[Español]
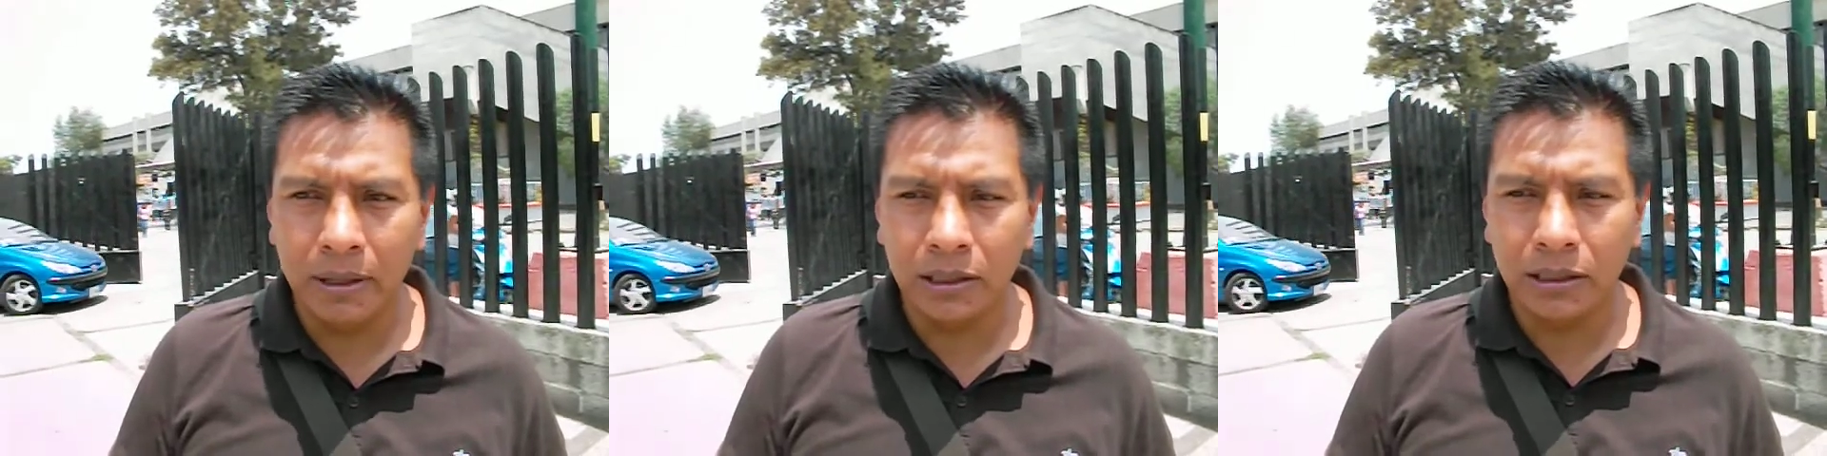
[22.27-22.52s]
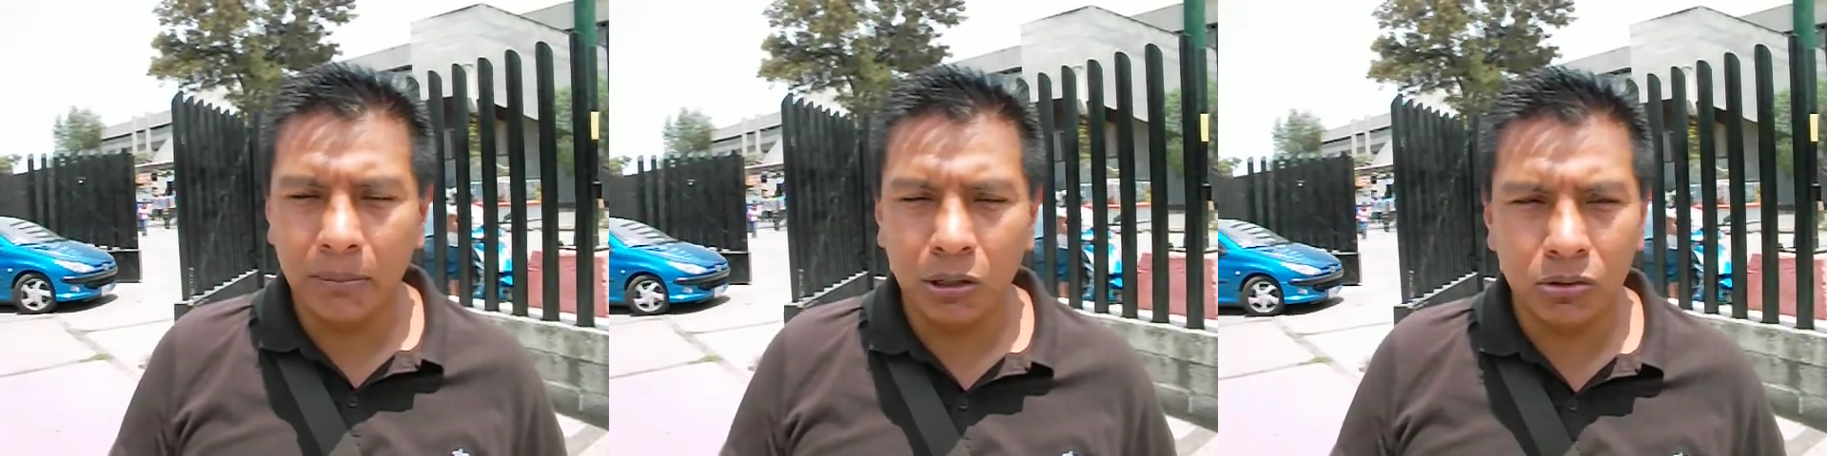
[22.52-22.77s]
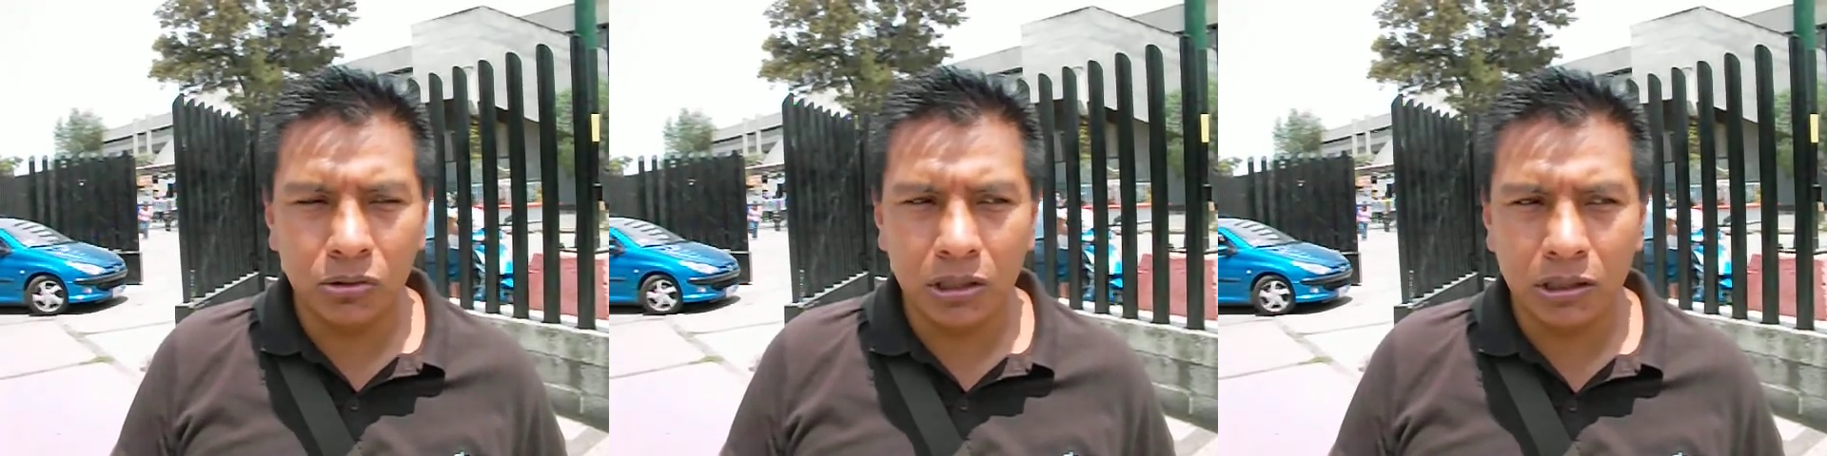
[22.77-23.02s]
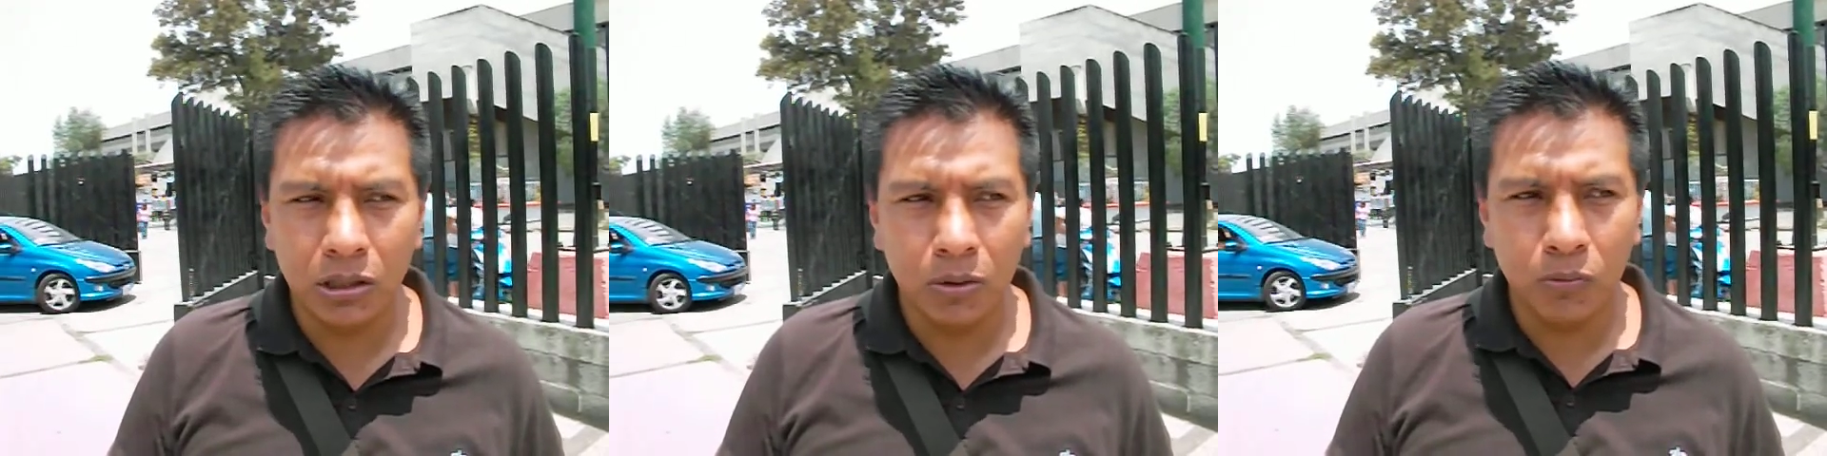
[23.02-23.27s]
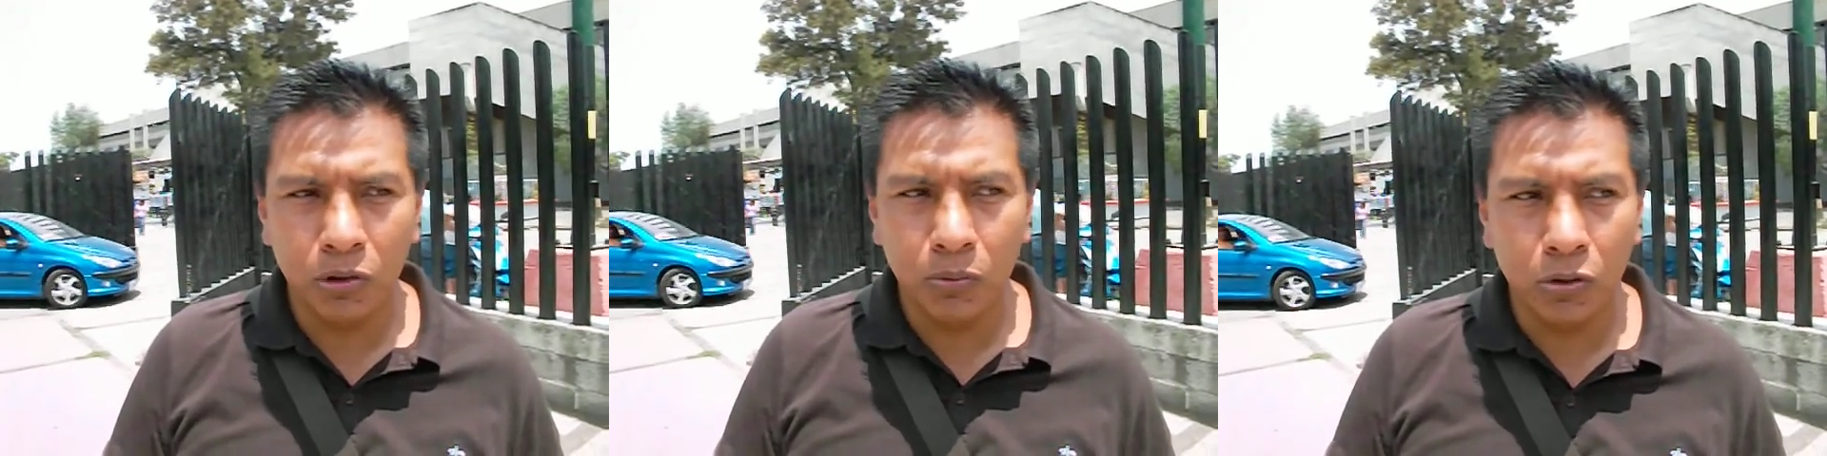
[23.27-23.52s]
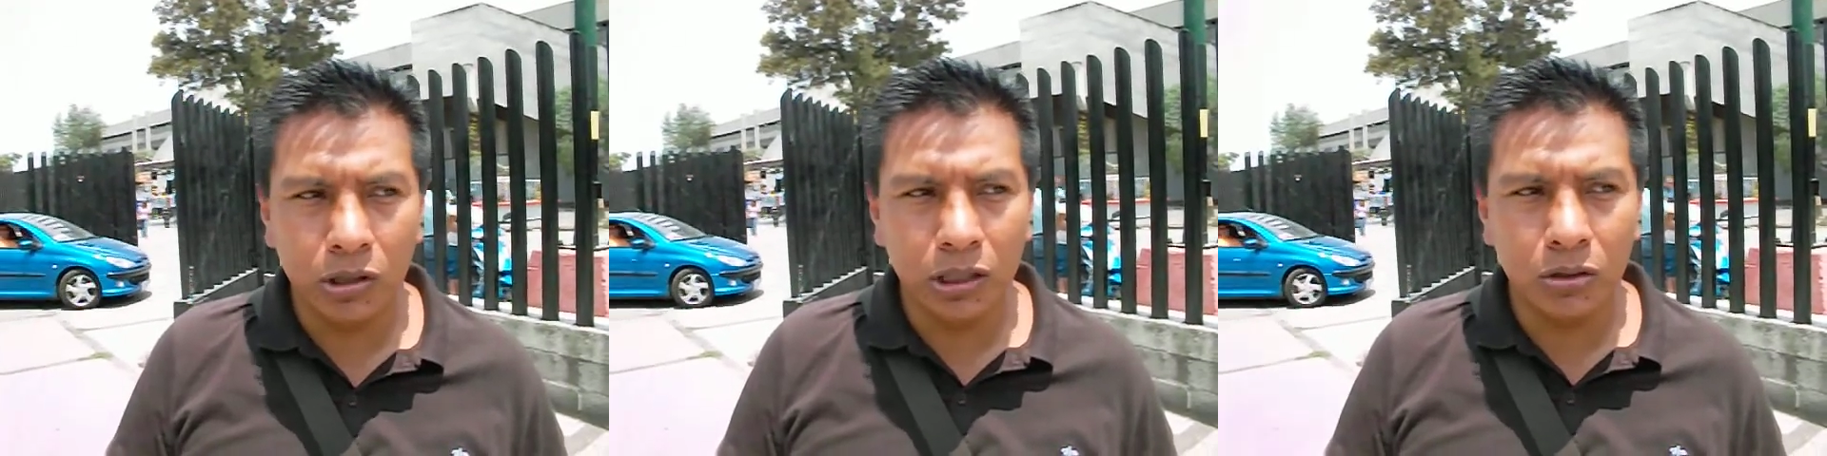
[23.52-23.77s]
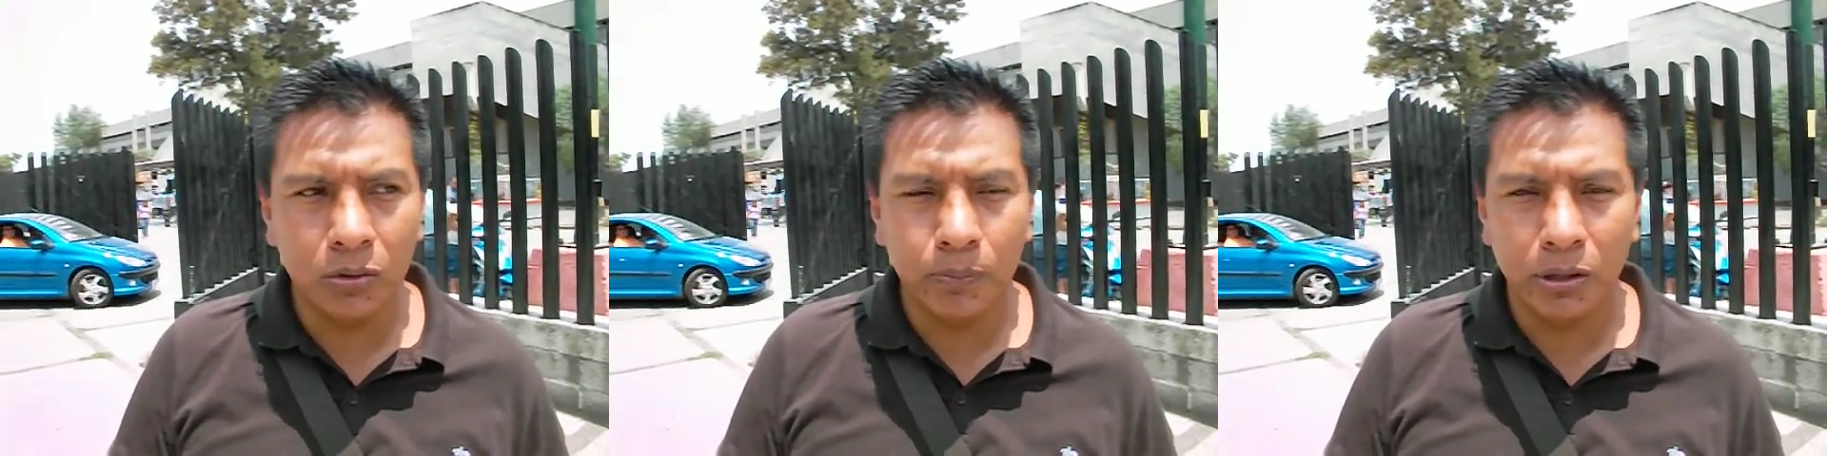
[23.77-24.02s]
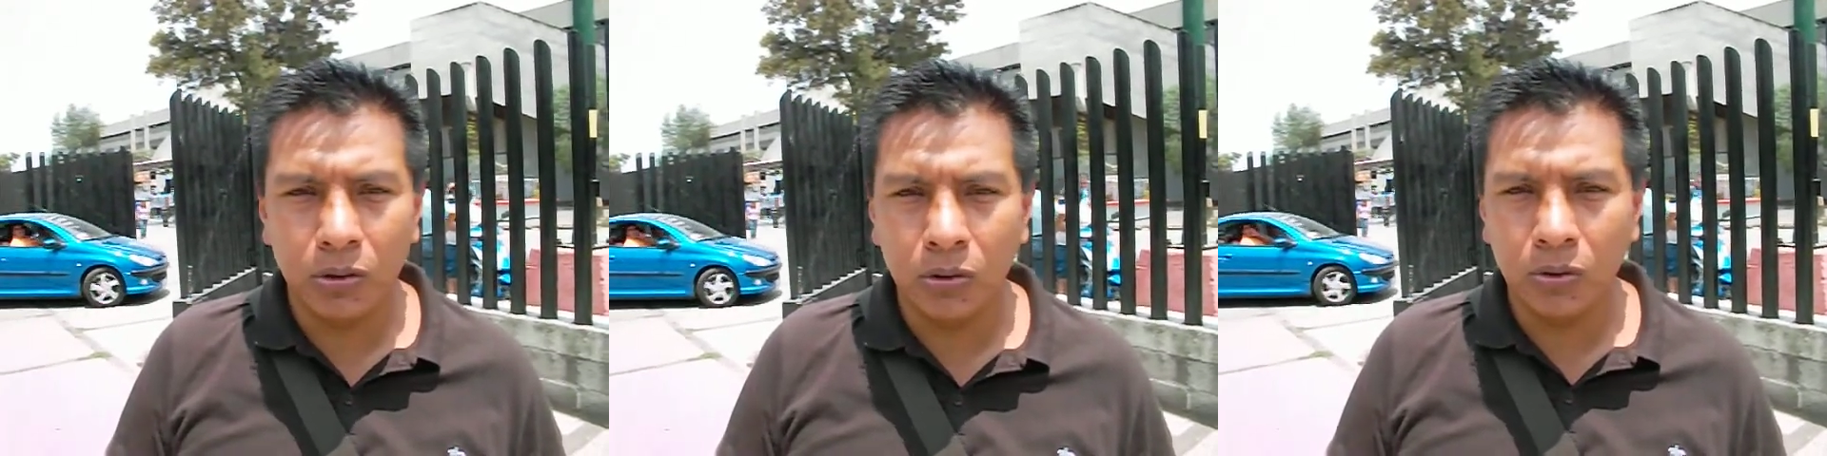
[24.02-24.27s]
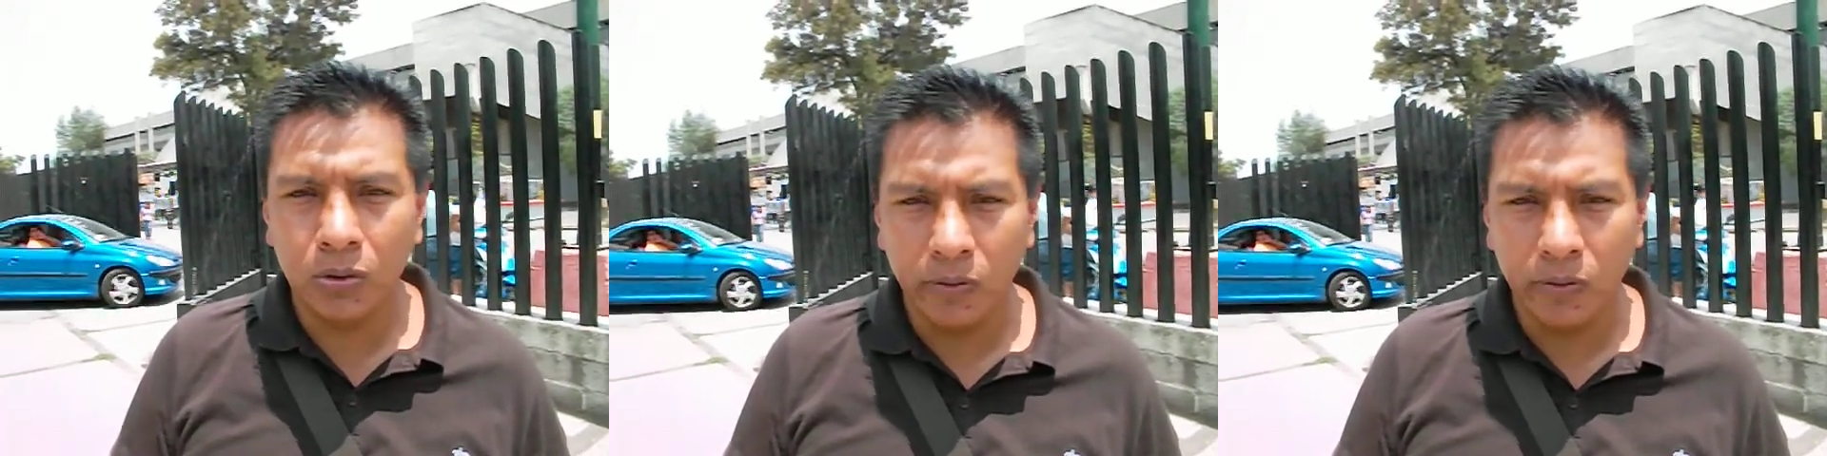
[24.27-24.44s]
el chamaco tiene un estilo muy bonito, pero